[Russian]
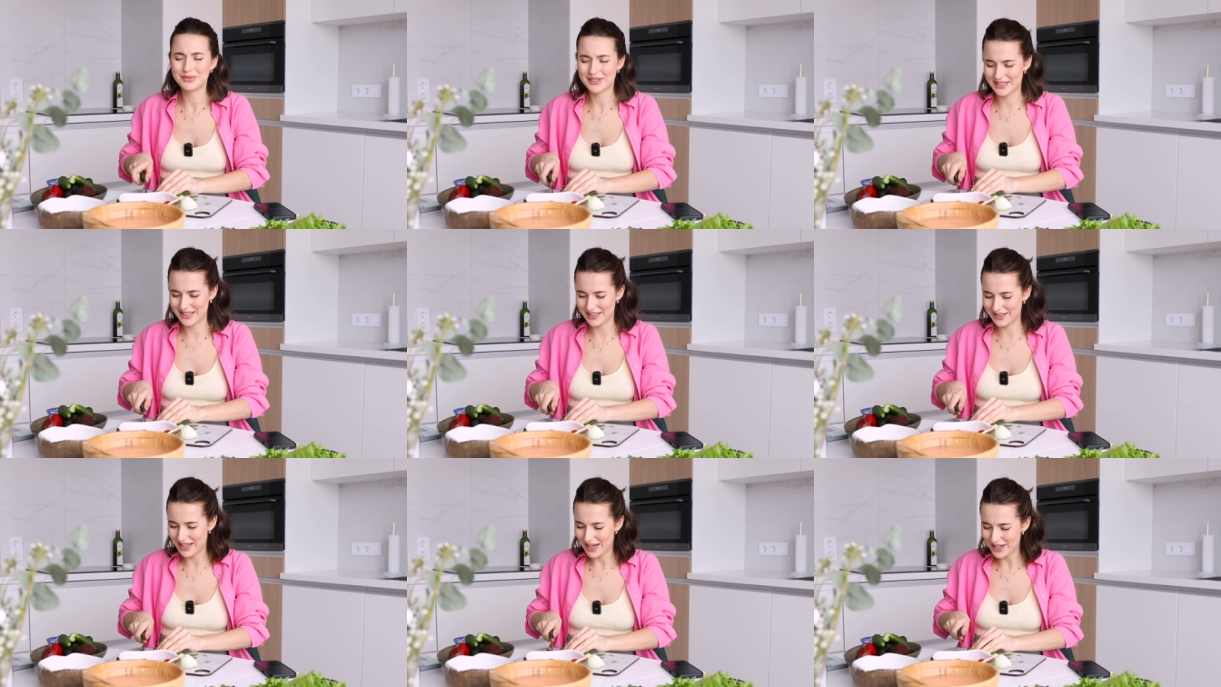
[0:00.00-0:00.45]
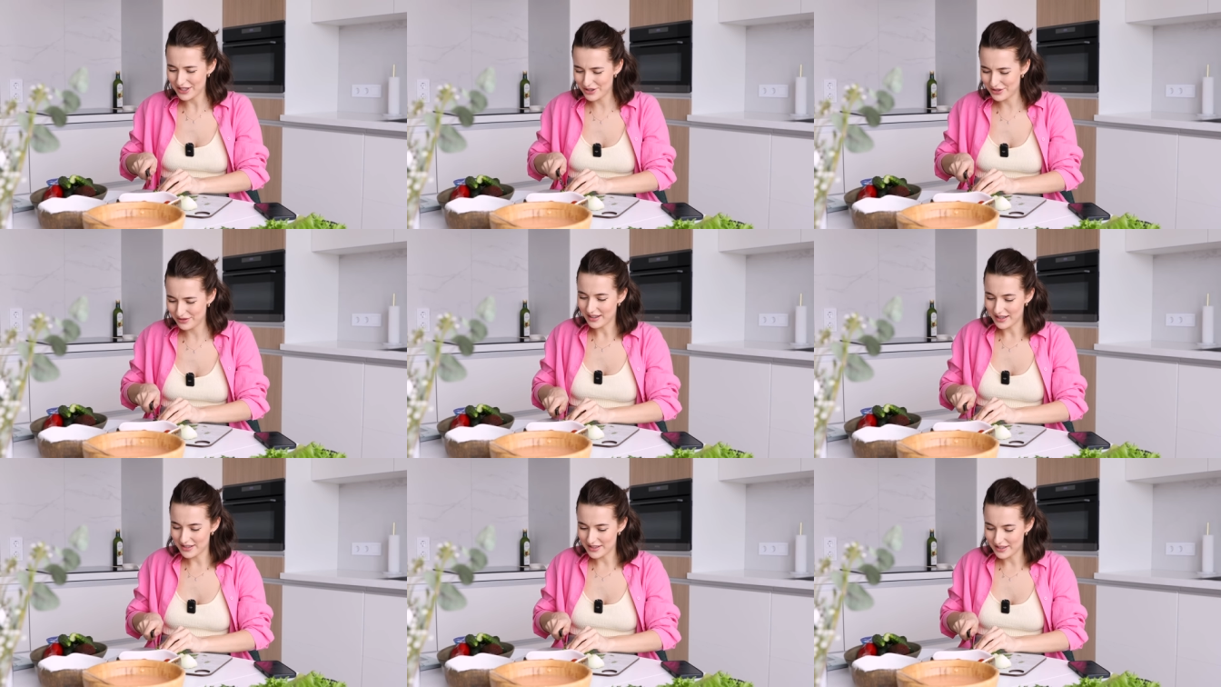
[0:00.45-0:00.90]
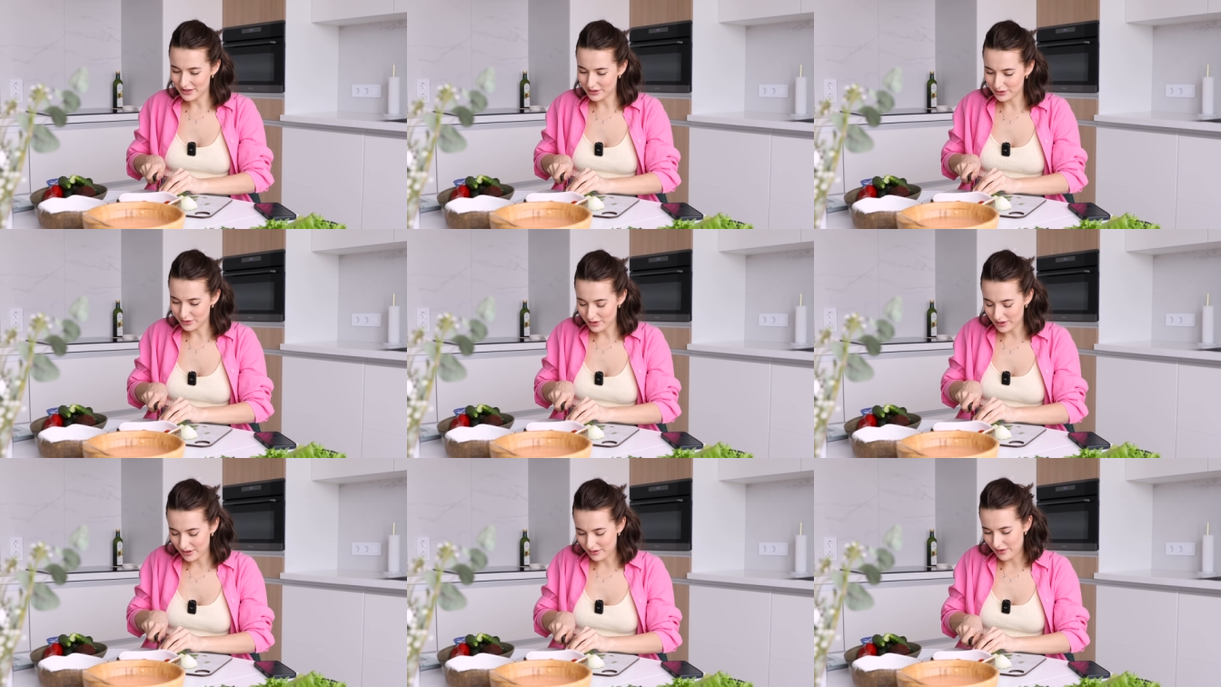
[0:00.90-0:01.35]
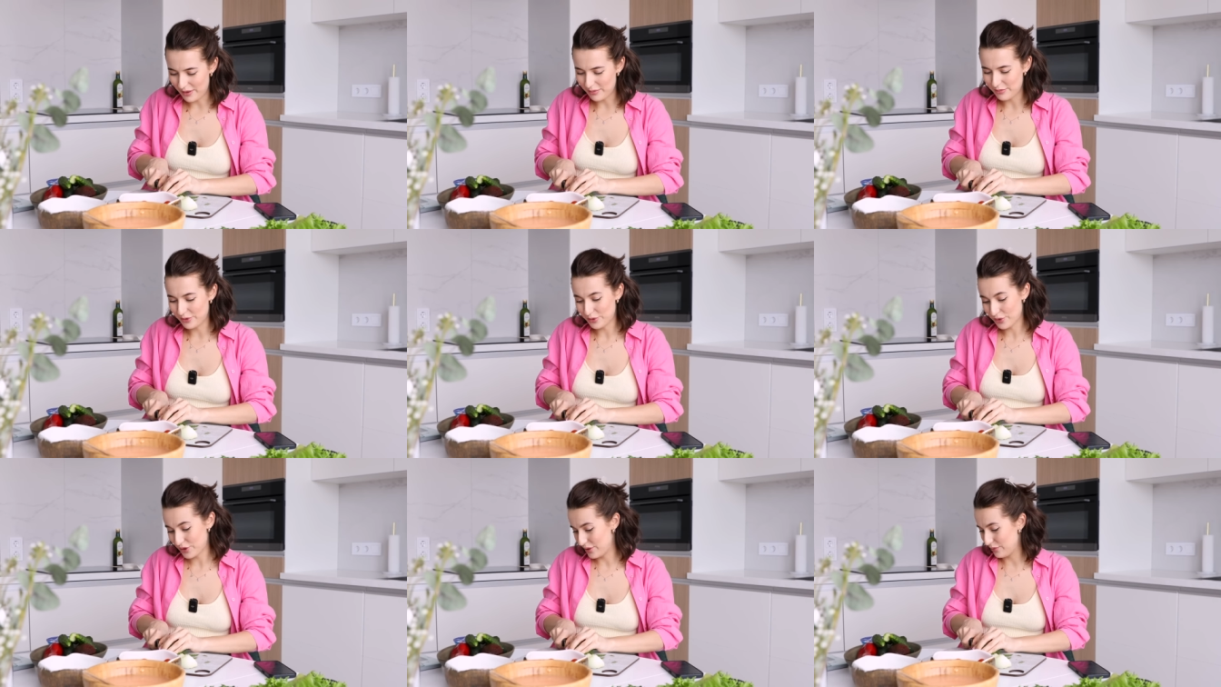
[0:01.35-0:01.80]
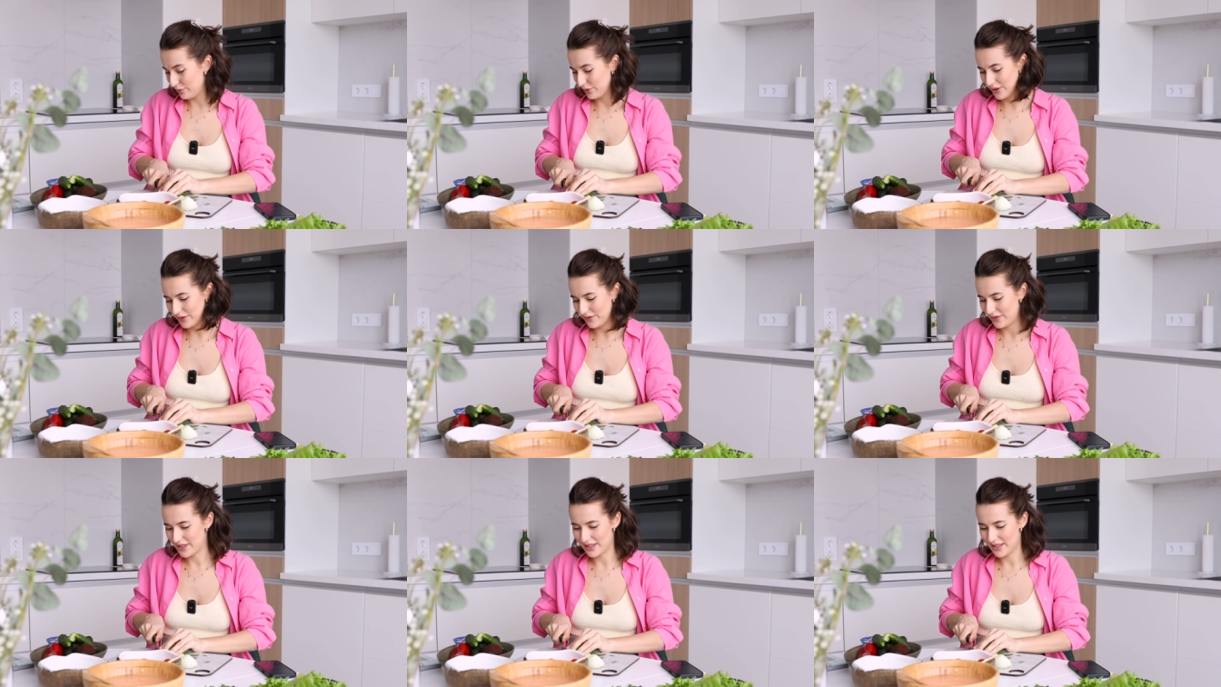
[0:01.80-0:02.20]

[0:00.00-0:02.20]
задач, ради которых вам нужно будет